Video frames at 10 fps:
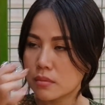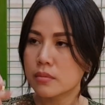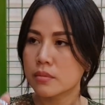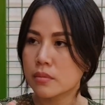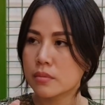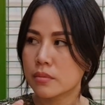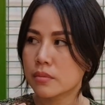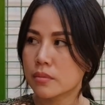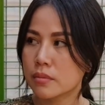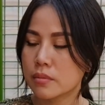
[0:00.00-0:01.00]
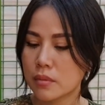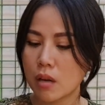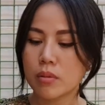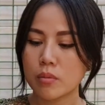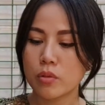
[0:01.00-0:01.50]
Ừ.
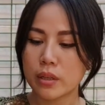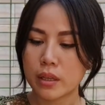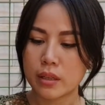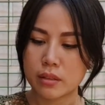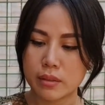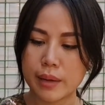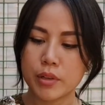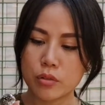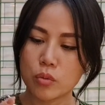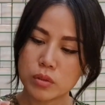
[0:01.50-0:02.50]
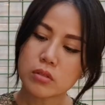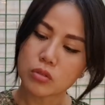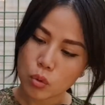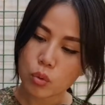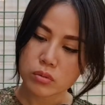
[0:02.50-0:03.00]
Không, cái mùi này nam nữ cũng
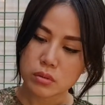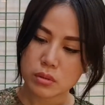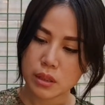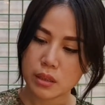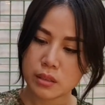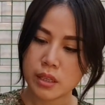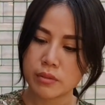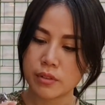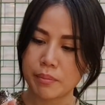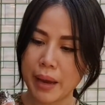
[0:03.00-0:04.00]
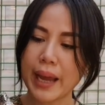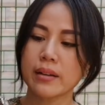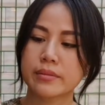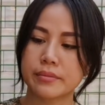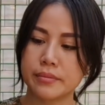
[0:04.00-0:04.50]
được luôn, nó thiên về
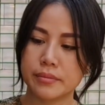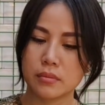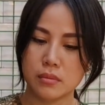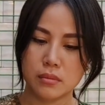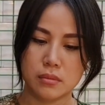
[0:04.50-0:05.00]
mát. Ừ.